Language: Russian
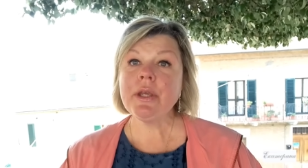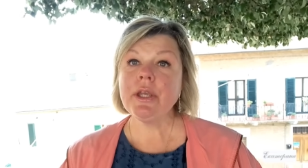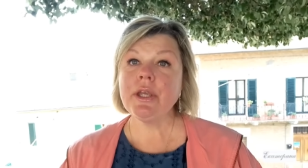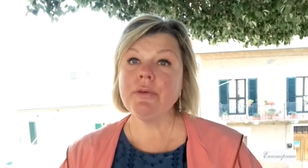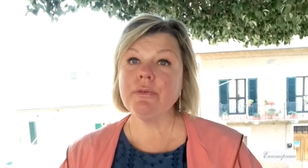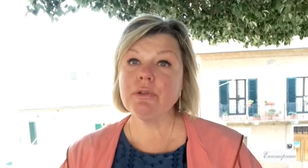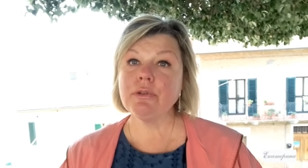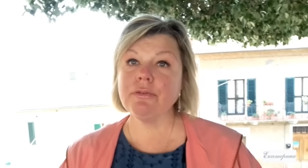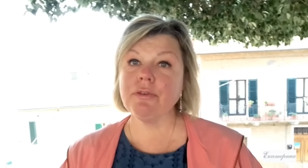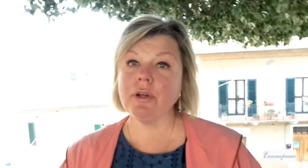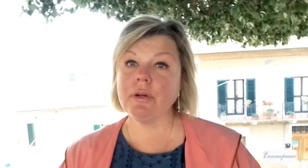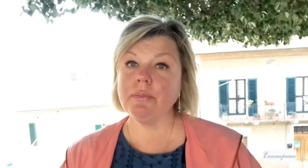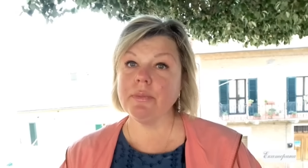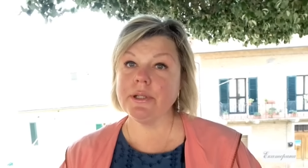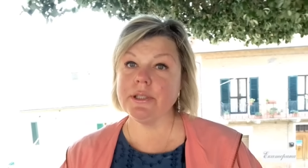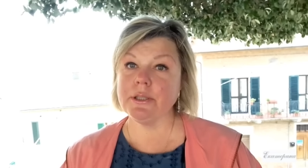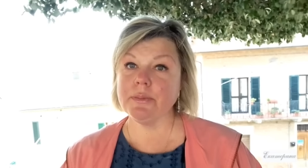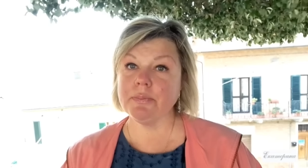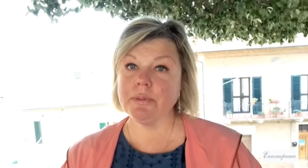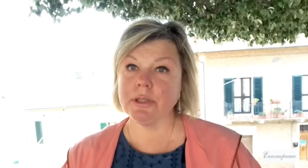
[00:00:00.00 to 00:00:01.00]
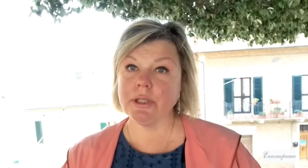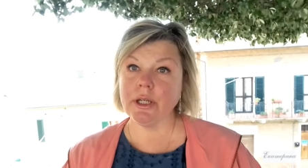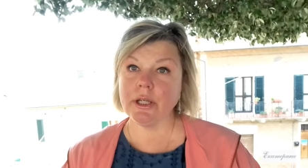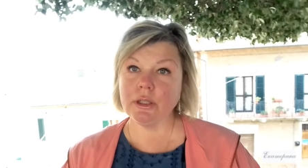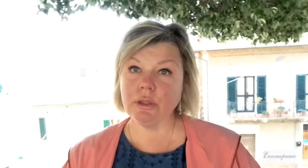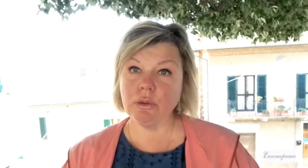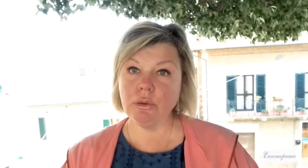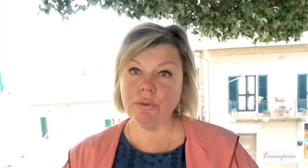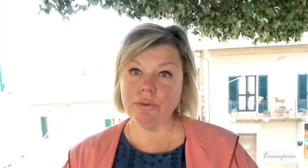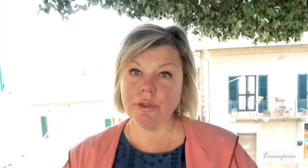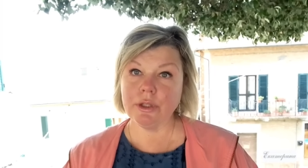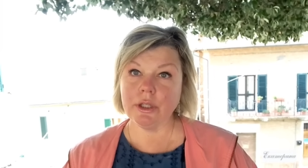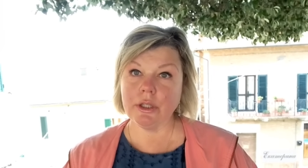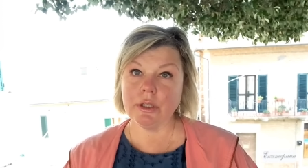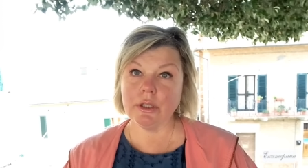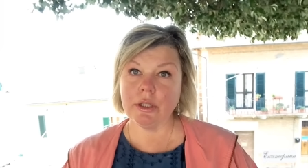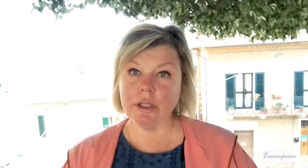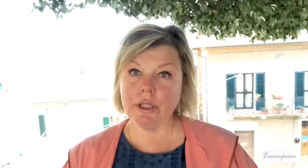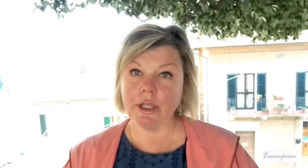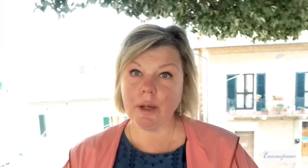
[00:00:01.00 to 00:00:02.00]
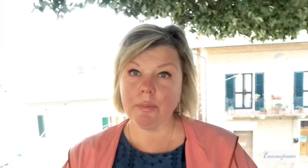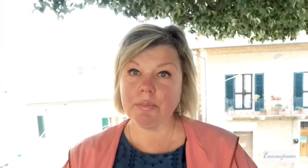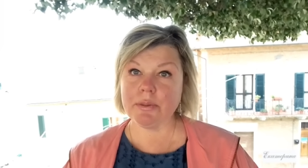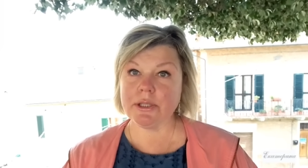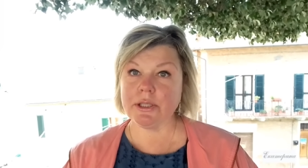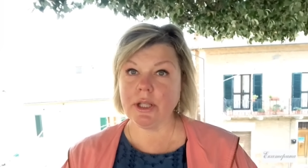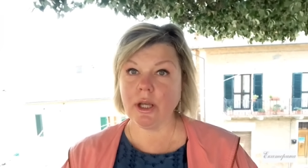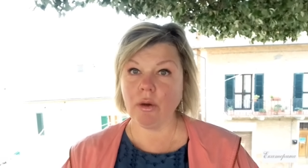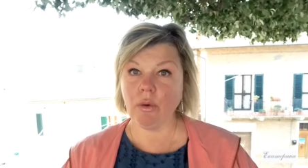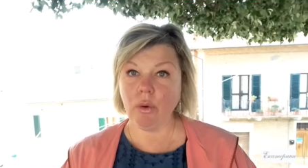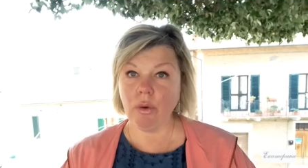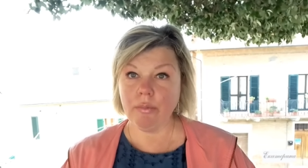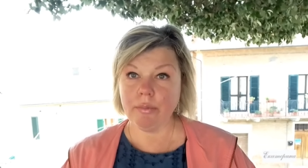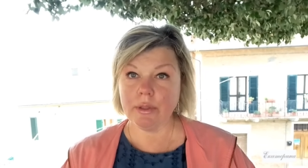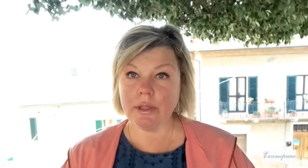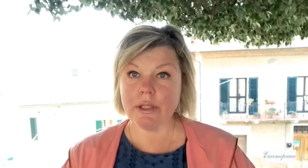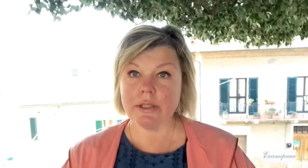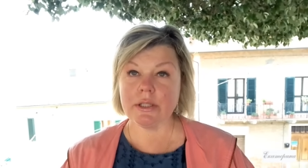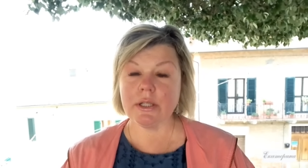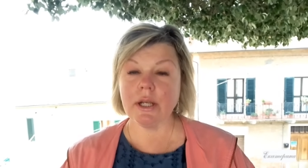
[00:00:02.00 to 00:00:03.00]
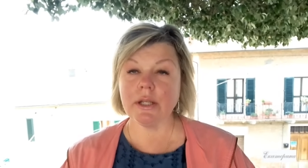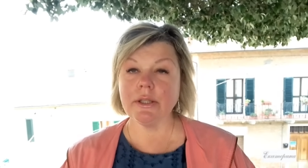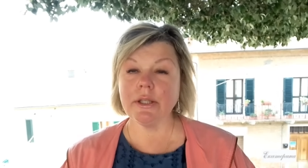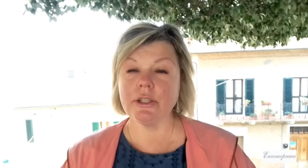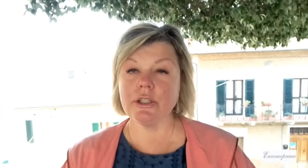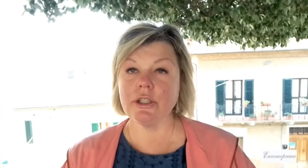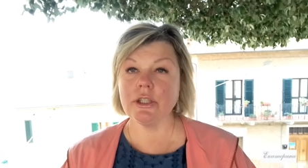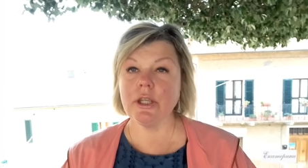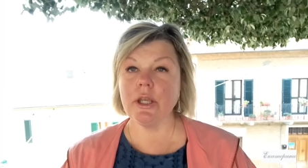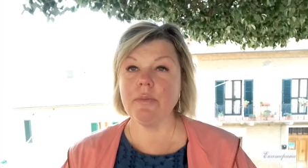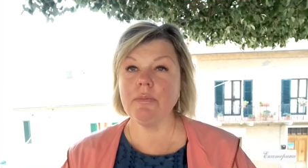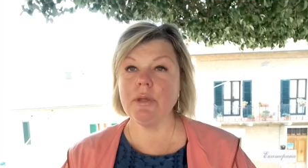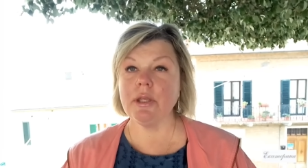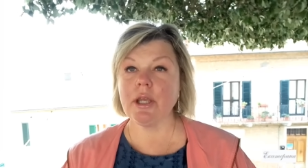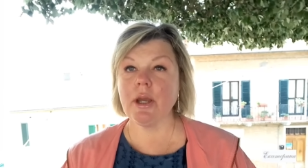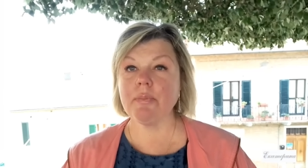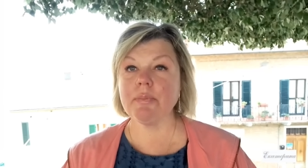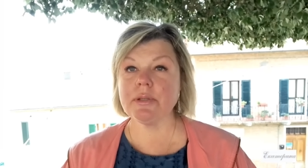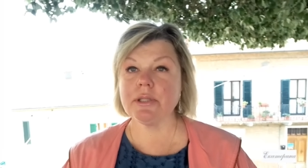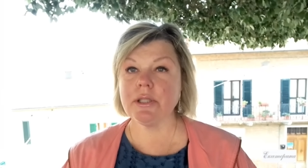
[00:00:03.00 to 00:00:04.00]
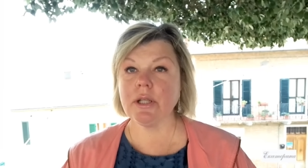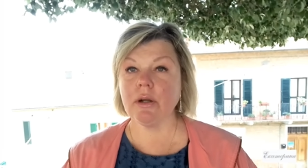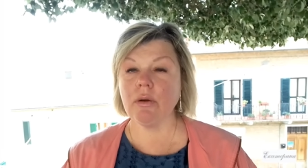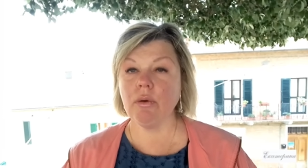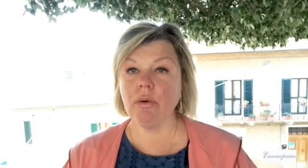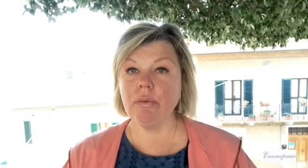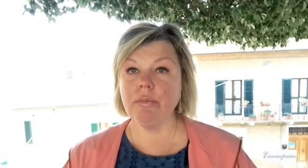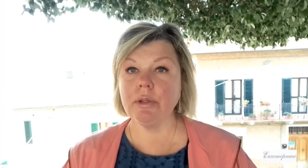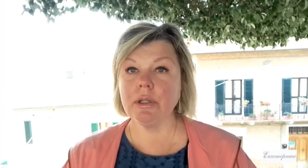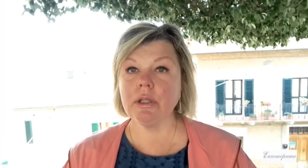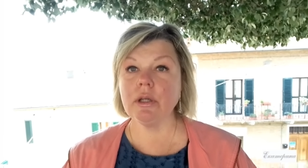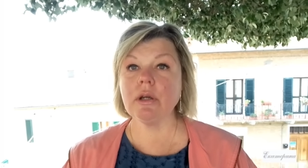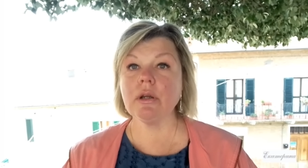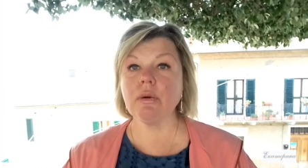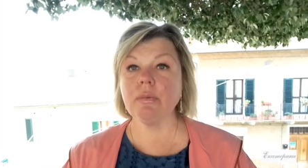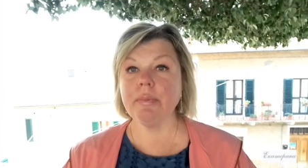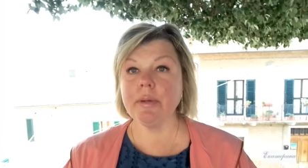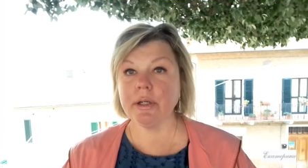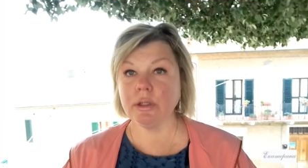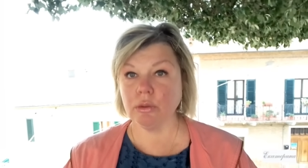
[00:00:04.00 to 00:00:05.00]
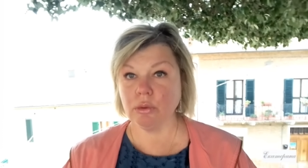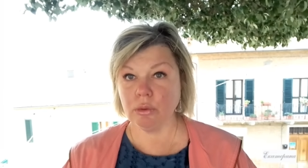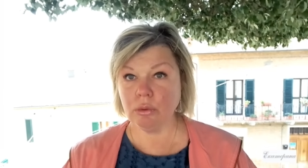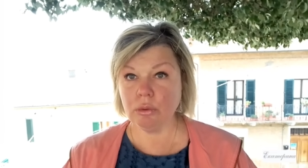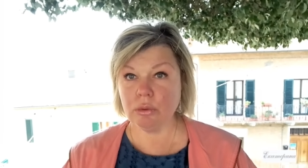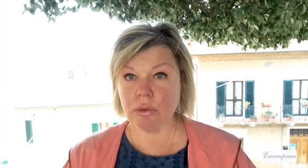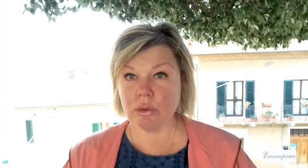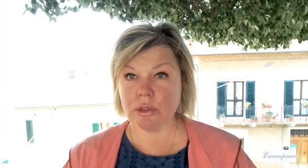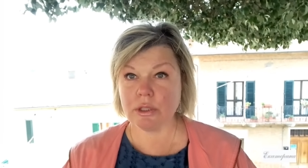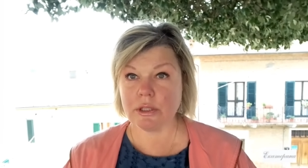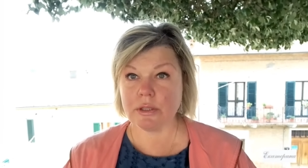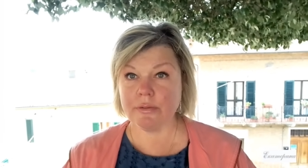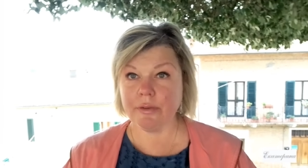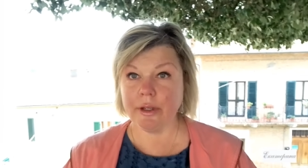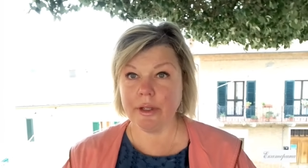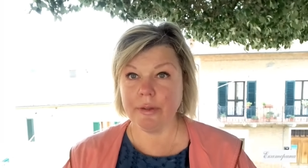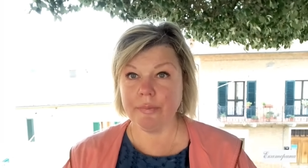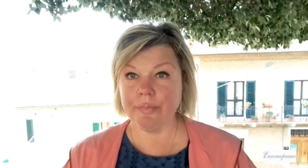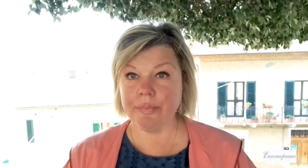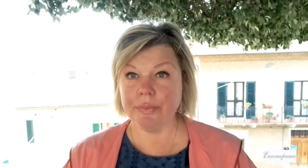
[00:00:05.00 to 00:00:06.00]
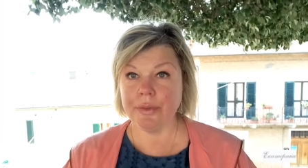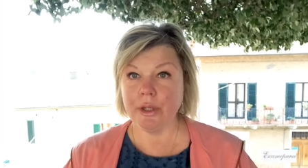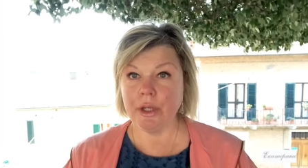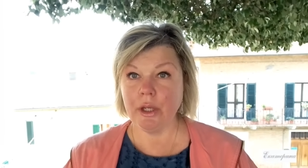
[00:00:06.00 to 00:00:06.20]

И вот в формате подготовки я познакомилась, а точнее меня познакомил Роберто Нуцу со своим